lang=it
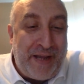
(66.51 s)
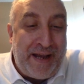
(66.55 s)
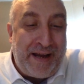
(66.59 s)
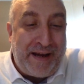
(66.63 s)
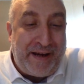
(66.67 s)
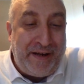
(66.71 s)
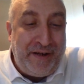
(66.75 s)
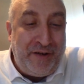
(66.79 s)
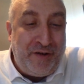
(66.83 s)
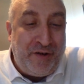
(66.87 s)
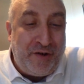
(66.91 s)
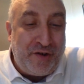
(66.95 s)
a
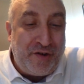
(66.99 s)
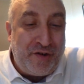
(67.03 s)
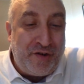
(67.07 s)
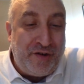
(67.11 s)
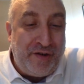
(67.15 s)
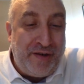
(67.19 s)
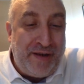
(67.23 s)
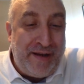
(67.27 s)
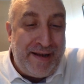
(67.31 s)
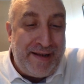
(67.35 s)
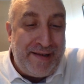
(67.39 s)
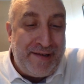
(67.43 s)

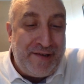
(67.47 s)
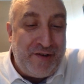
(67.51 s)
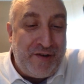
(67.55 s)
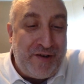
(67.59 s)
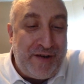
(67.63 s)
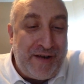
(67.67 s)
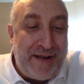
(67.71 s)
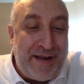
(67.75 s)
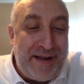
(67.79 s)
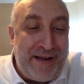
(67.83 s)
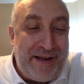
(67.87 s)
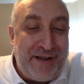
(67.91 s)
ridosso della
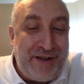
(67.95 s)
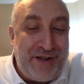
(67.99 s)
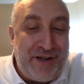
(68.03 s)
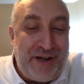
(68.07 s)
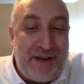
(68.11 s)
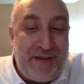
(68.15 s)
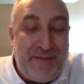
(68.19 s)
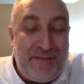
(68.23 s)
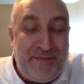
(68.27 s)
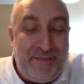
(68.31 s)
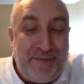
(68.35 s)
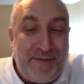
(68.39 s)
zona
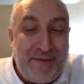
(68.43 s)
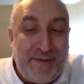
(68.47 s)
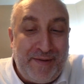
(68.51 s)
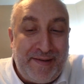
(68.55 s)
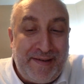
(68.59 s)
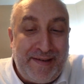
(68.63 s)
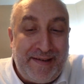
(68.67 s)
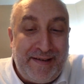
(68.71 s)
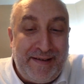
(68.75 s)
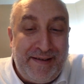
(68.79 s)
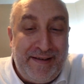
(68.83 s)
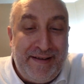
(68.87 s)

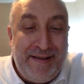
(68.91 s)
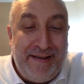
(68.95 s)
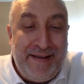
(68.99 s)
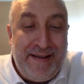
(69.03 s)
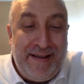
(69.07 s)
Champions.